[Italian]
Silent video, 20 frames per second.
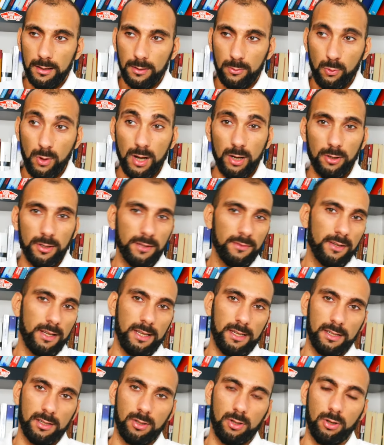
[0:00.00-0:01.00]
Quello di
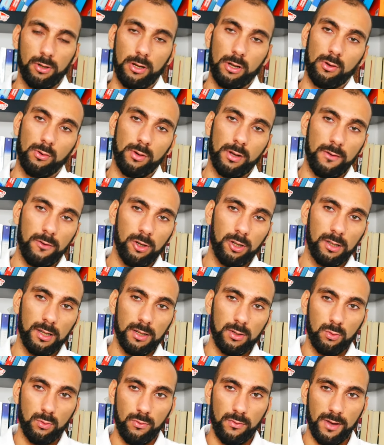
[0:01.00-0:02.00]
fare storico. Una volta
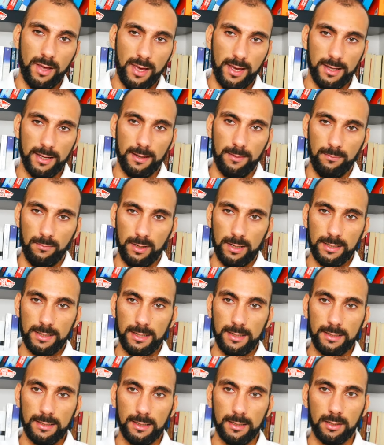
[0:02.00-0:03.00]
che tu fai
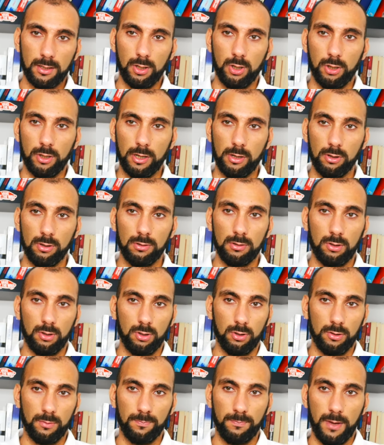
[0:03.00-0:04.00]
abbastanza storico
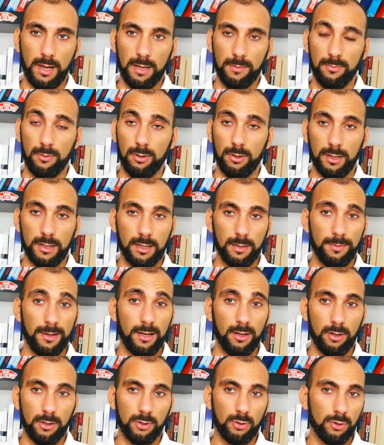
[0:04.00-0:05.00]
con PayPal, e ti
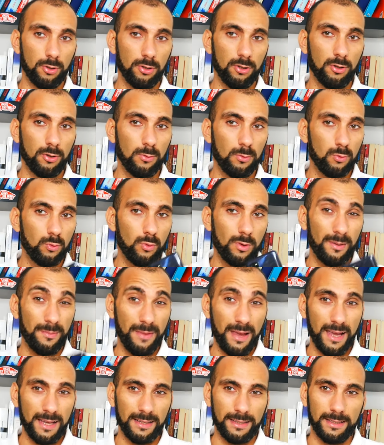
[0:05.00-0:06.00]
parlo ci vogliono comunque
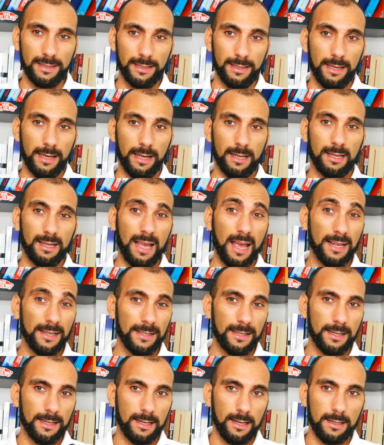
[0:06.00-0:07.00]
mesi e
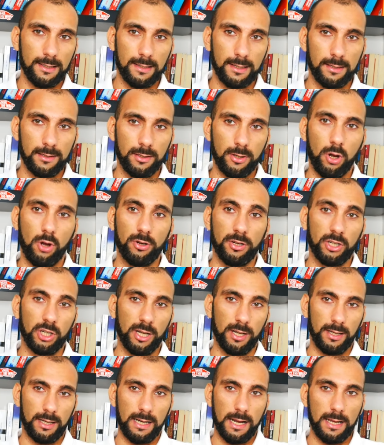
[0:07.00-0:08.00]
tante transazioni,
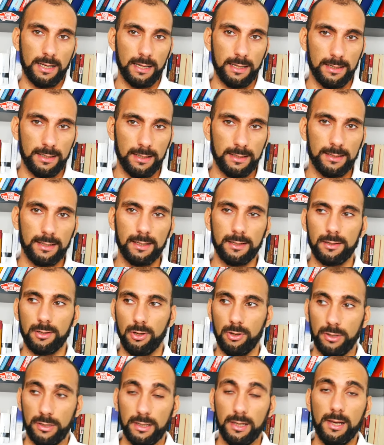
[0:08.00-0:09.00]
centinaia di
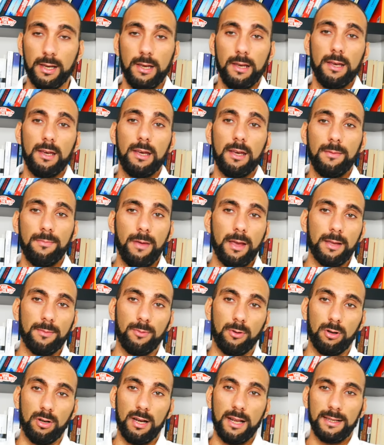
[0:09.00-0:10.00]
transazioni,
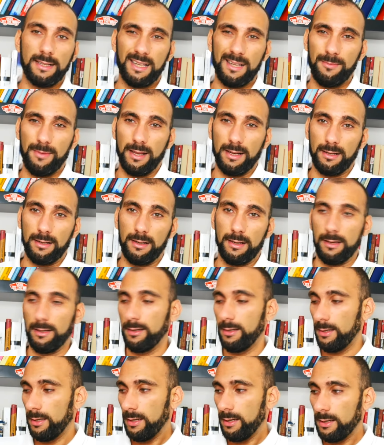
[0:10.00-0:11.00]
PayPal lentamente
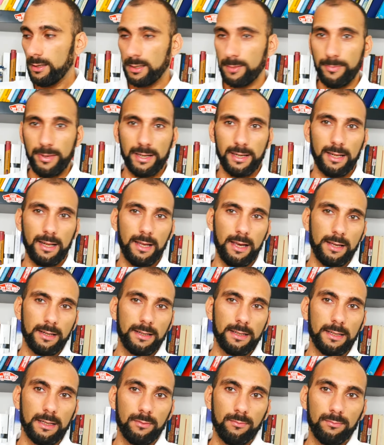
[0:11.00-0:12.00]
smetterà
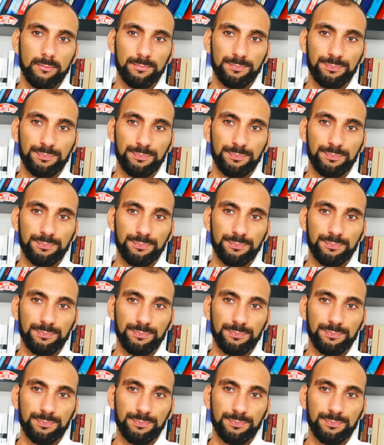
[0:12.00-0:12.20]
di